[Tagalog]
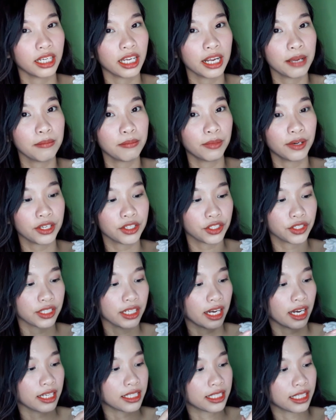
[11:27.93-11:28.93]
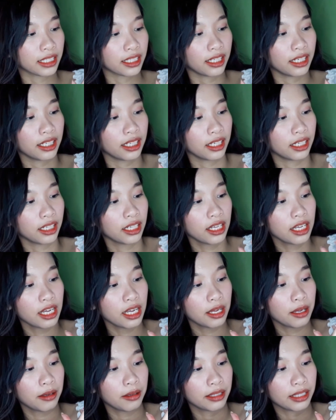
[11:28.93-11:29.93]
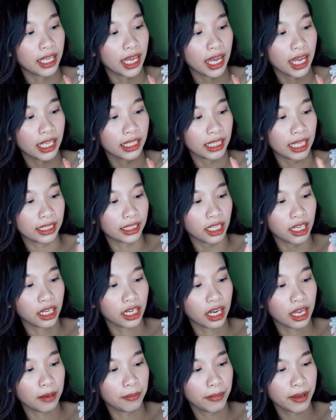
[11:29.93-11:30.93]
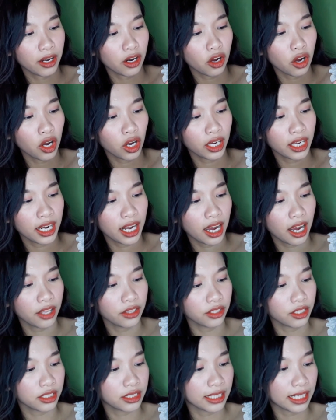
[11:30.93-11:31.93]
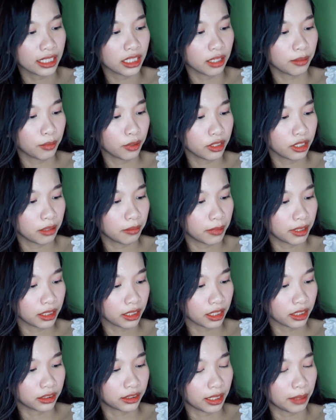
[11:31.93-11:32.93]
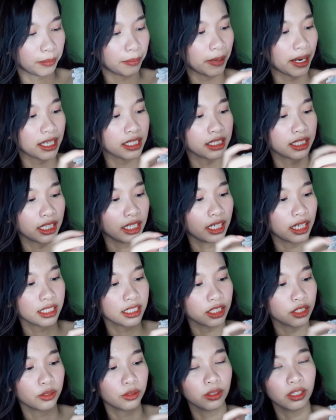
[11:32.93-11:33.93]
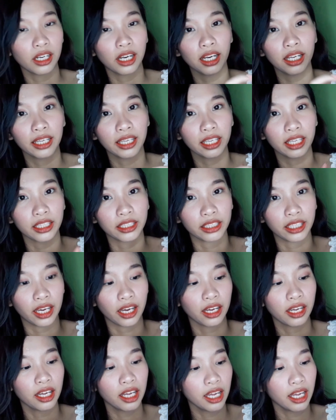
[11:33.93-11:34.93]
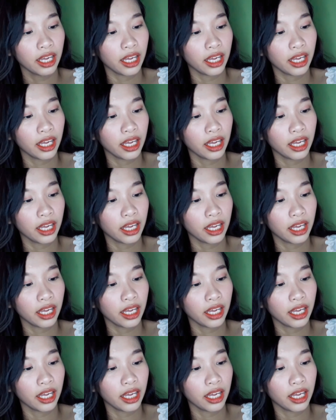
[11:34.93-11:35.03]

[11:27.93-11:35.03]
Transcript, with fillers: cream blush niya kasi talaga natatanggal. Pero okay lang, understandable naman kasi plastic kasi yung lalagyan niya.